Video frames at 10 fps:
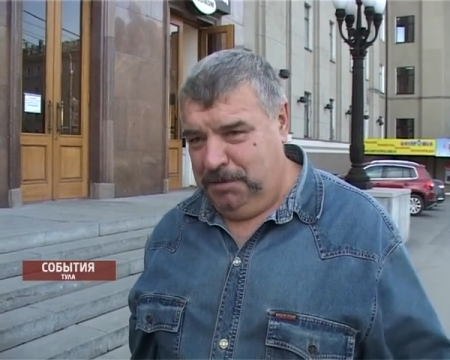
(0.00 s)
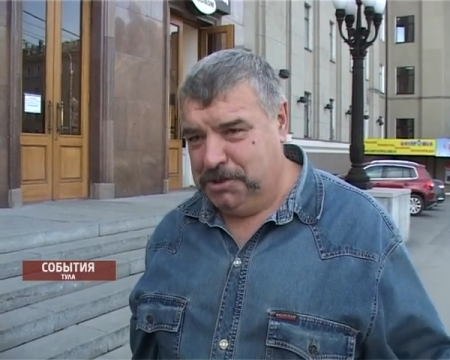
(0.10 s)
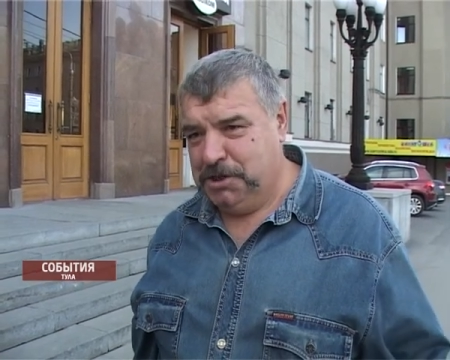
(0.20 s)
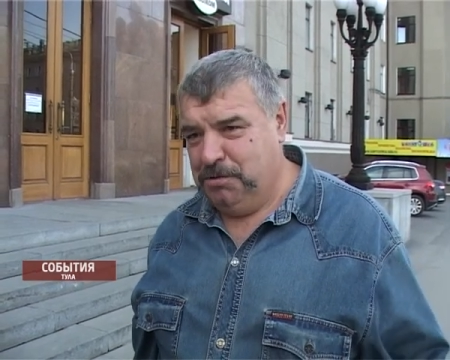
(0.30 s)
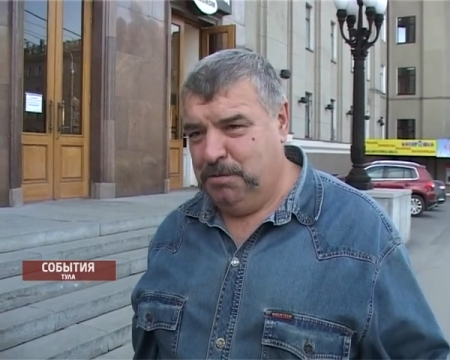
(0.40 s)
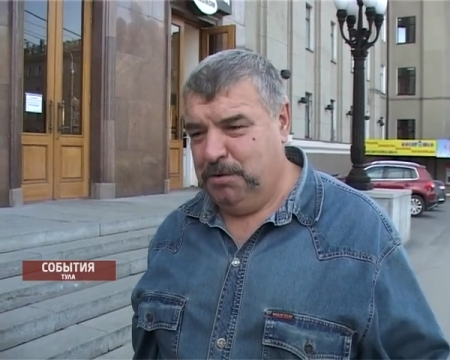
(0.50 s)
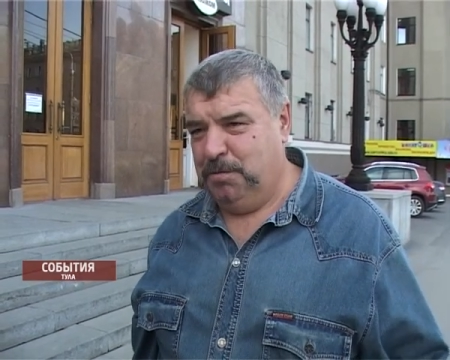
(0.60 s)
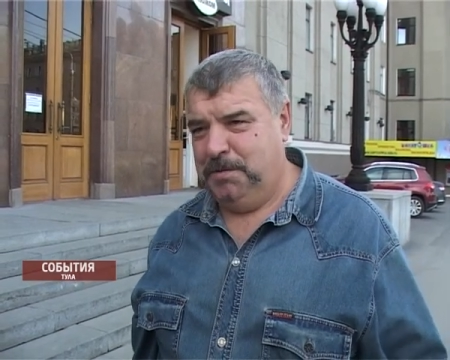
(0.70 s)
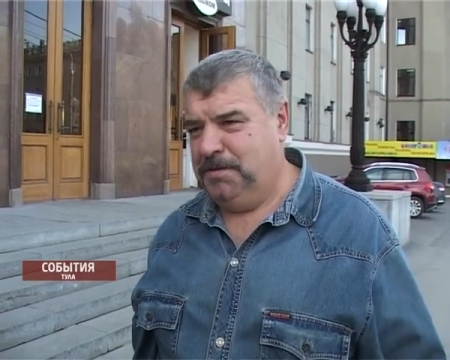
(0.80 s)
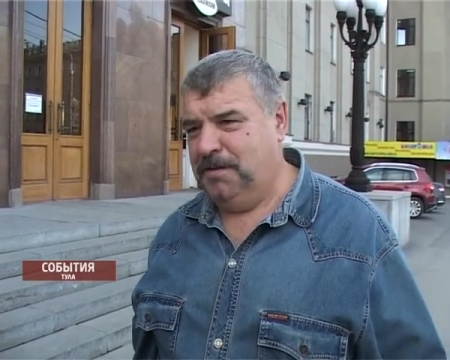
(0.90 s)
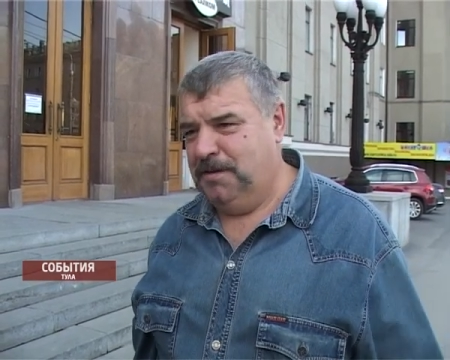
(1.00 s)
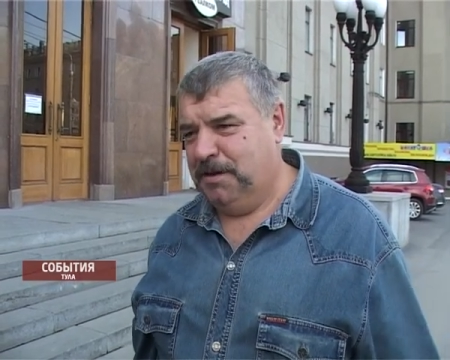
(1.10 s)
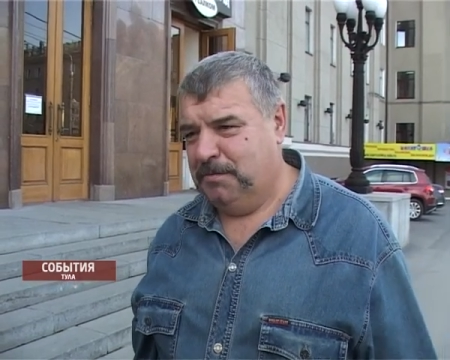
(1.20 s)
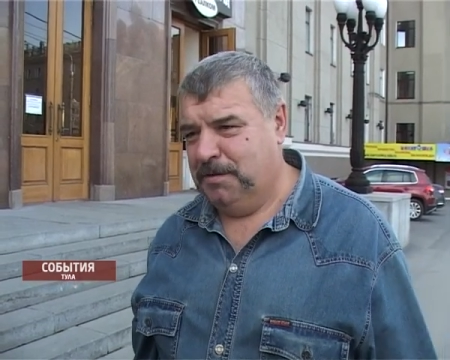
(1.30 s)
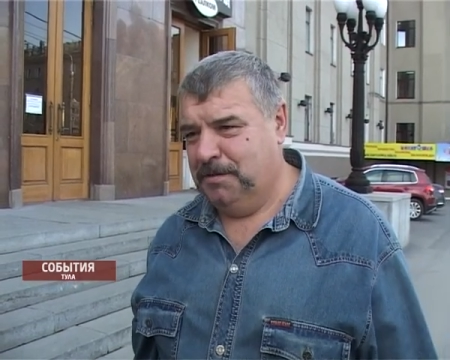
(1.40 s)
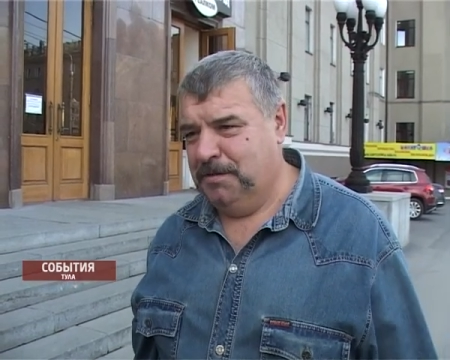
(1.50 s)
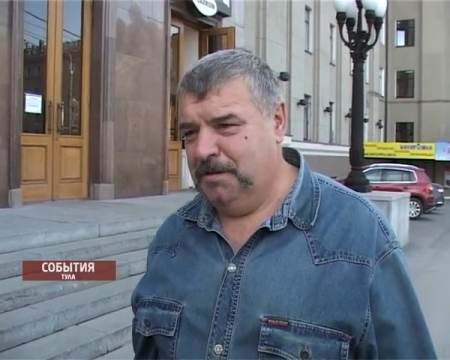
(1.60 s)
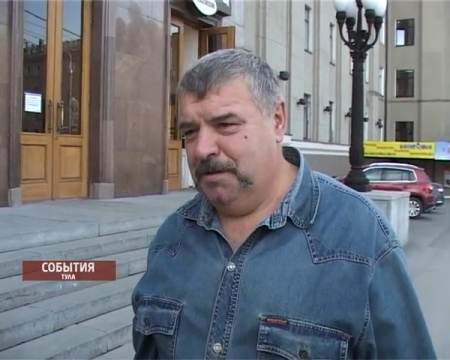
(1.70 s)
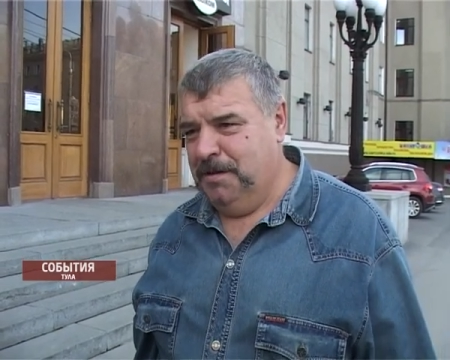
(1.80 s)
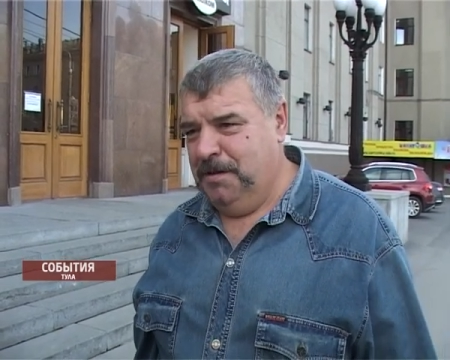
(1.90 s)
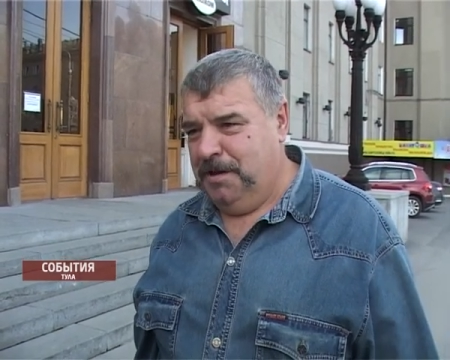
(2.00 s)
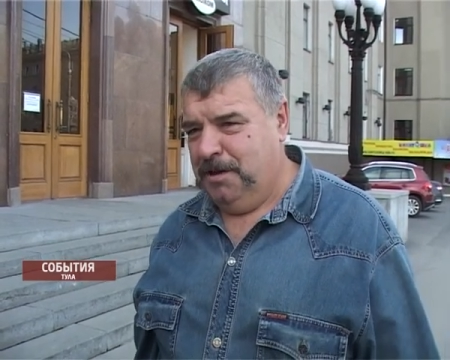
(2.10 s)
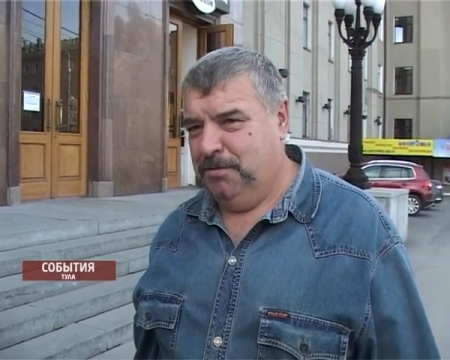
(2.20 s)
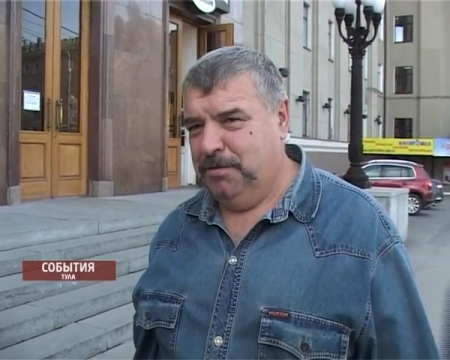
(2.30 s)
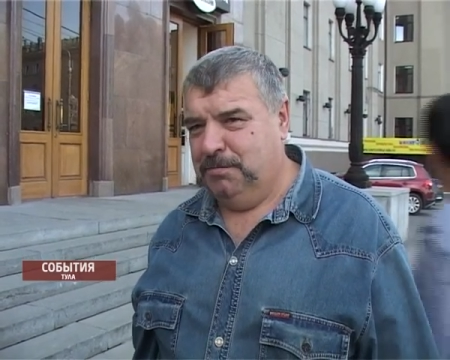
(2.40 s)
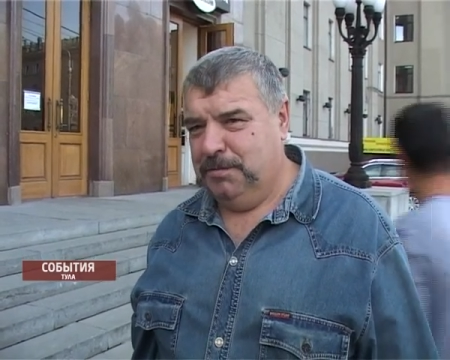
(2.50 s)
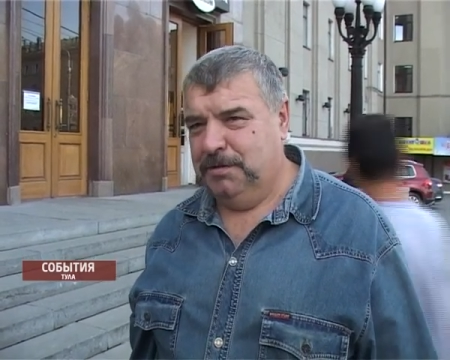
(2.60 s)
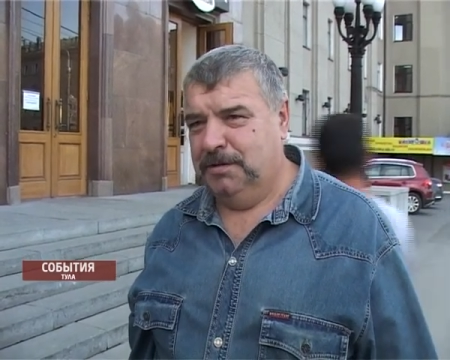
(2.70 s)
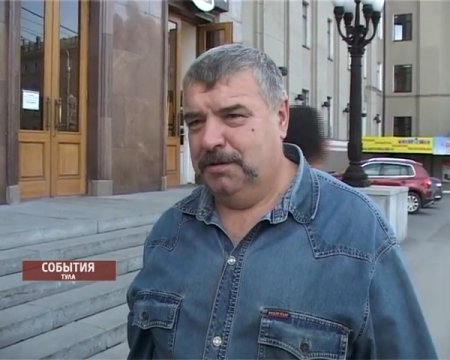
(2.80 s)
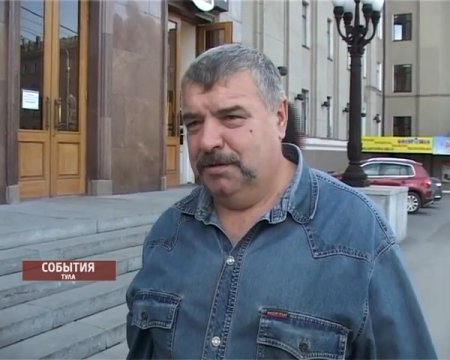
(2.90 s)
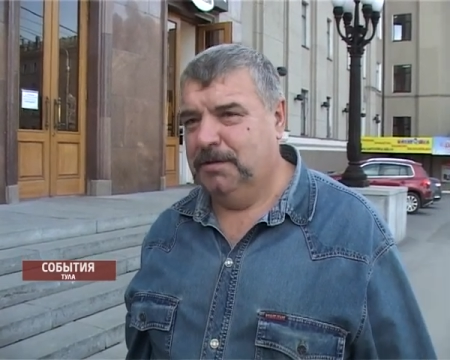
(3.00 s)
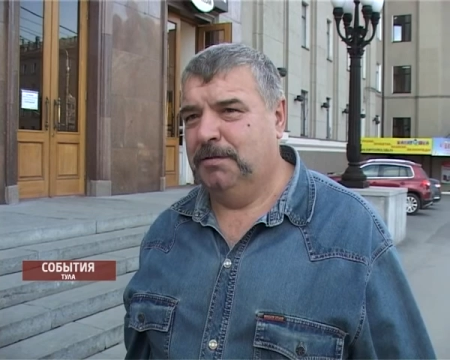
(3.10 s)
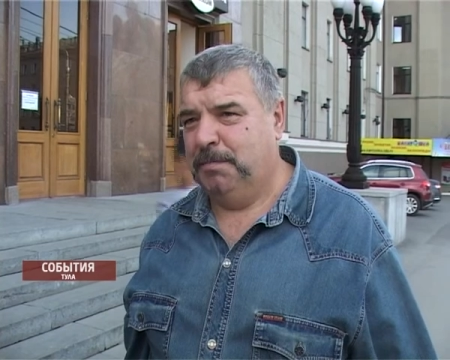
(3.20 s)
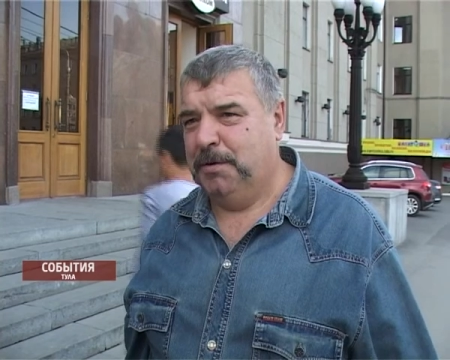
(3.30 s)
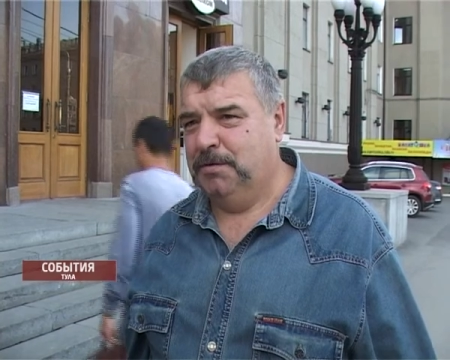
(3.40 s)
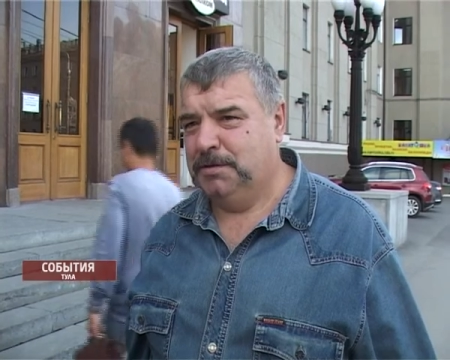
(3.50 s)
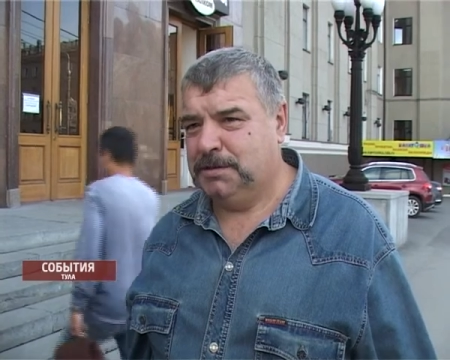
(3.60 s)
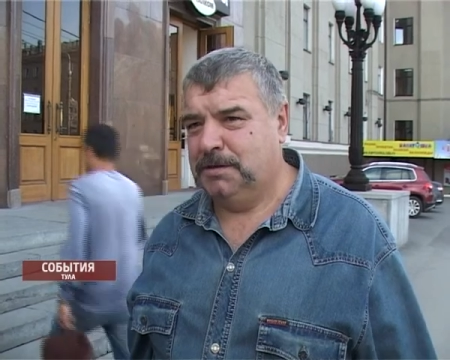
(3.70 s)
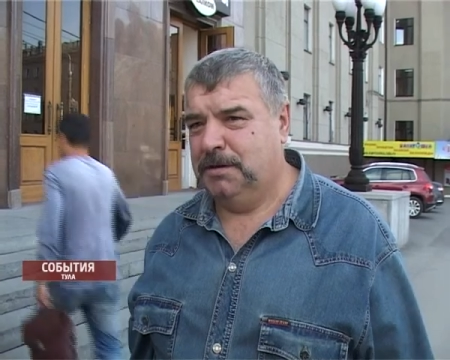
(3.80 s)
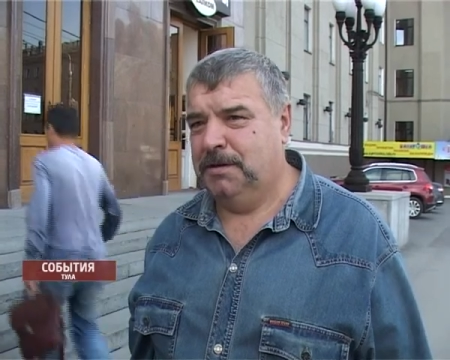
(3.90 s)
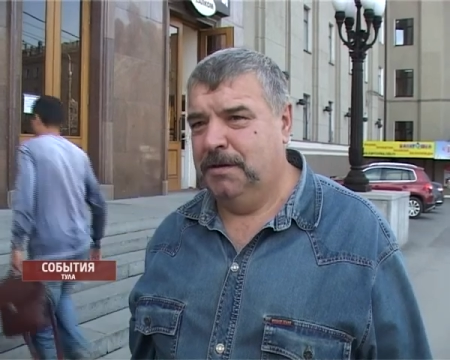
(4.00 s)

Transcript: Тяжело будет пенсионерам, которым э, придется,